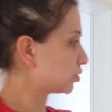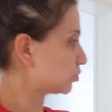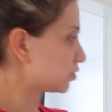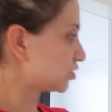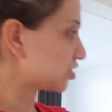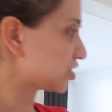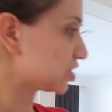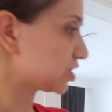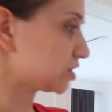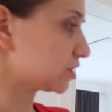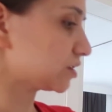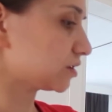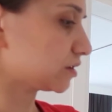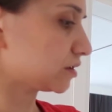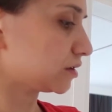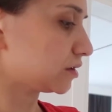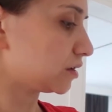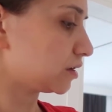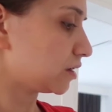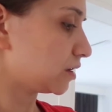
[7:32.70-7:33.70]
Çamaşır
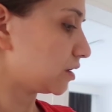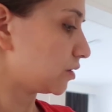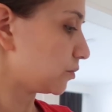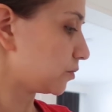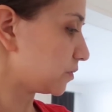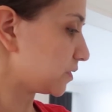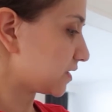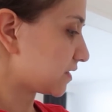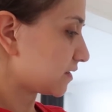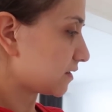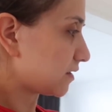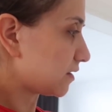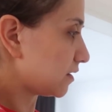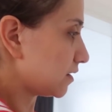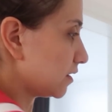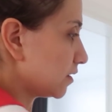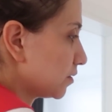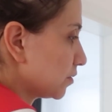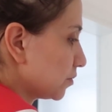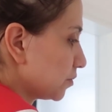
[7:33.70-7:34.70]

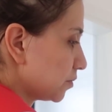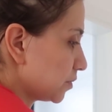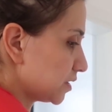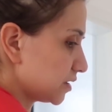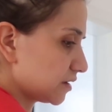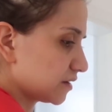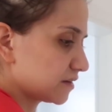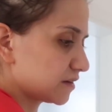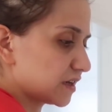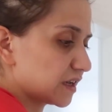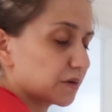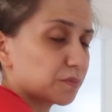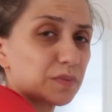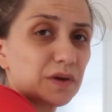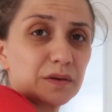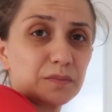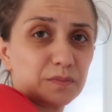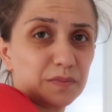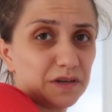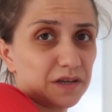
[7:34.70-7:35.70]
bitti. Beyaz renk
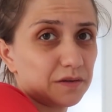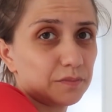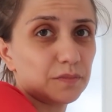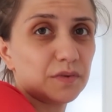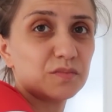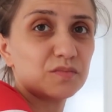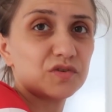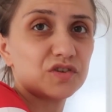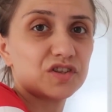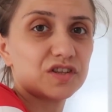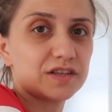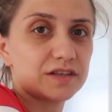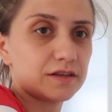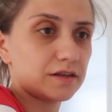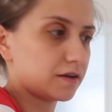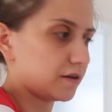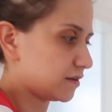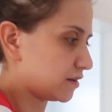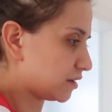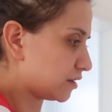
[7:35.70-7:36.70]
pek birikmemişti
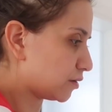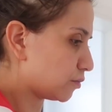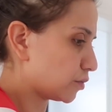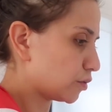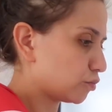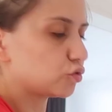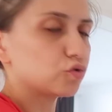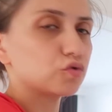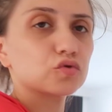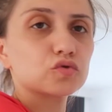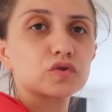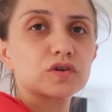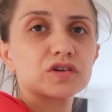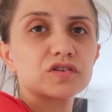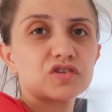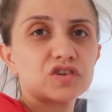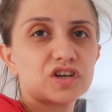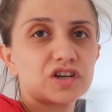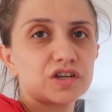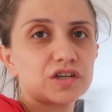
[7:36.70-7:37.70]
zaten ama
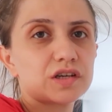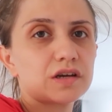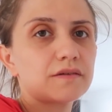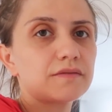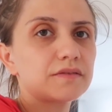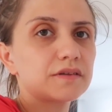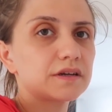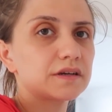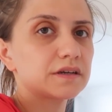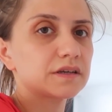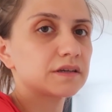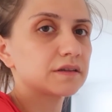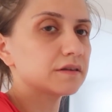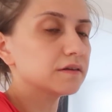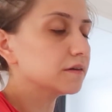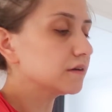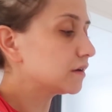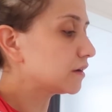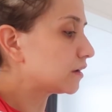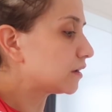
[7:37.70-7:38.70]
çocukların
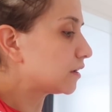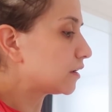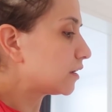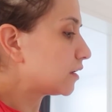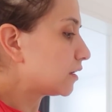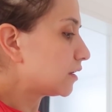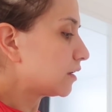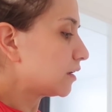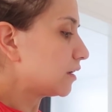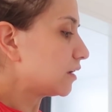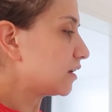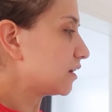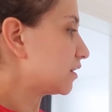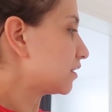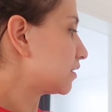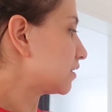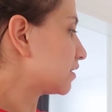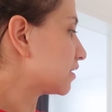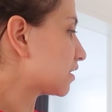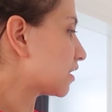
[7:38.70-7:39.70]
çarşaflarıydı. E,
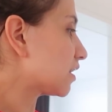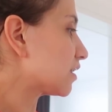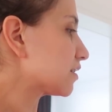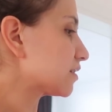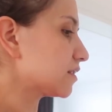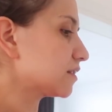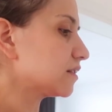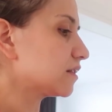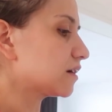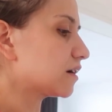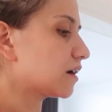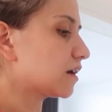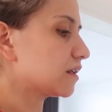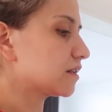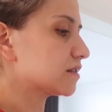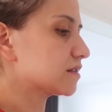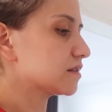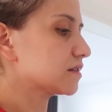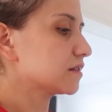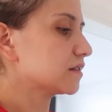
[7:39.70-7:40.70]
yıkansın da
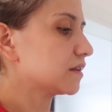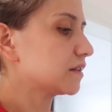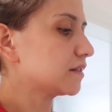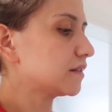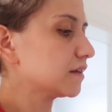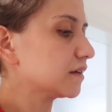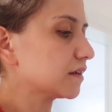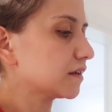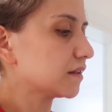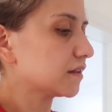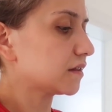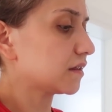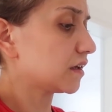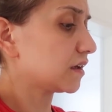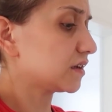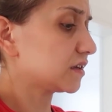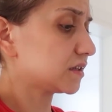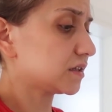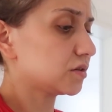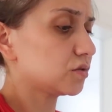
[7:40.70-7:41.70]
kalsın dedik.
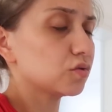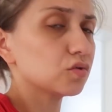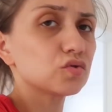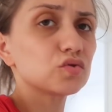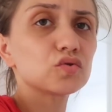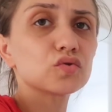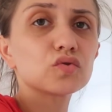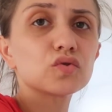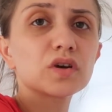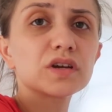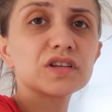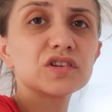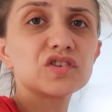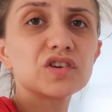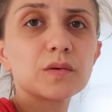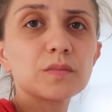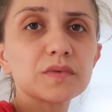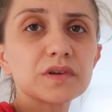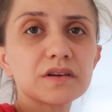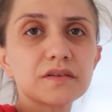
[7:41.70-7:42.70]
Değiştiriyoruz çünkü hani
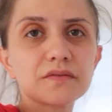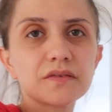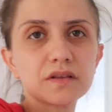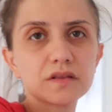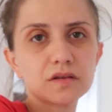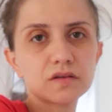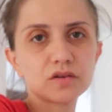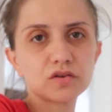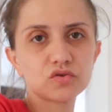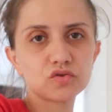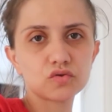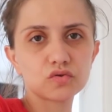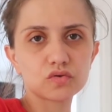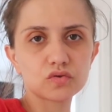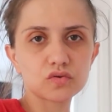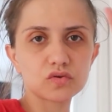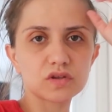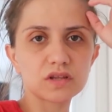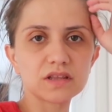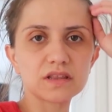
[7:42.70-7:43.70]
camları falan
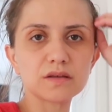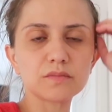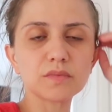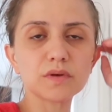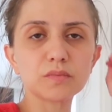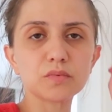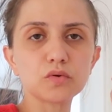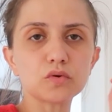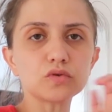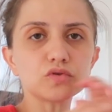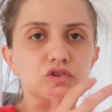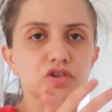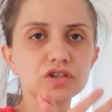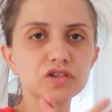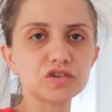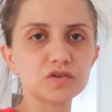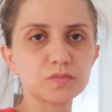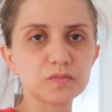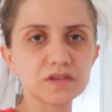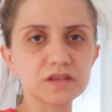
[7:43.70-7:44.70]
açıyoruz. Dediğim gibi yol
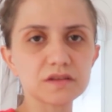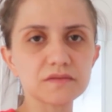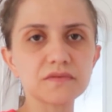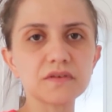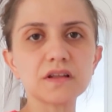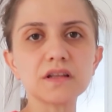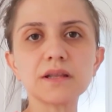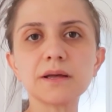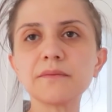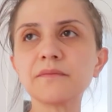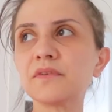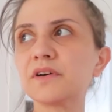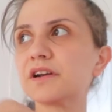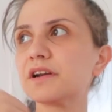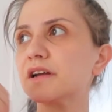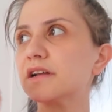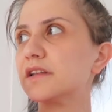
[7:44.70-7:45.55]
çalışması falan var.